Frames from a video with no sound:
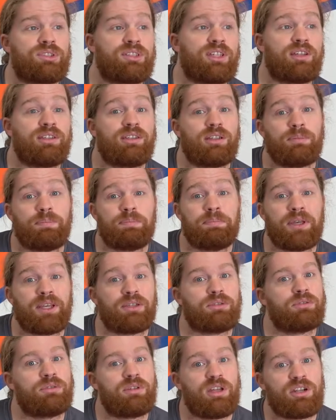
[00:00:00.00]
Certains
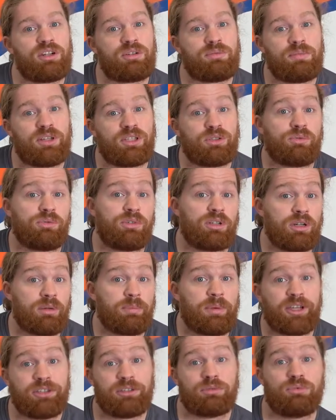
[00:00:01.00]
personnages masculins,
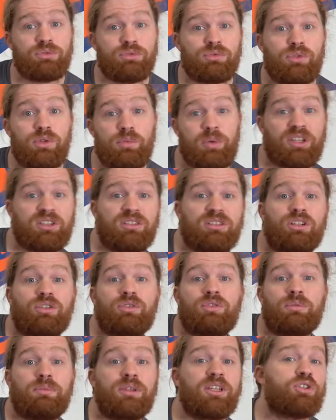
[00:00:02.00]
par exemple, sont des
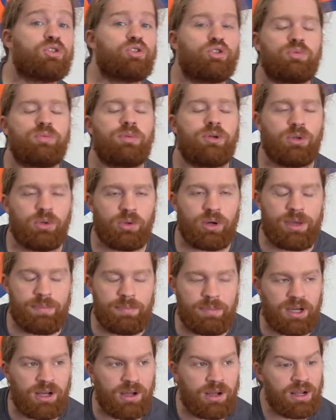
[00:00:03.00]
personnages féminins, je ne spoilerai
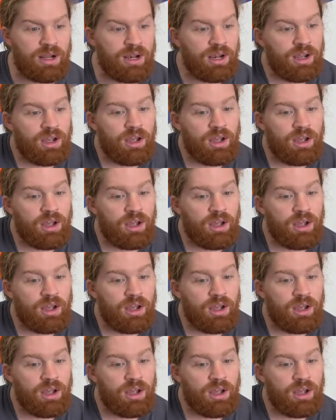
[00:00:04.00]
pas.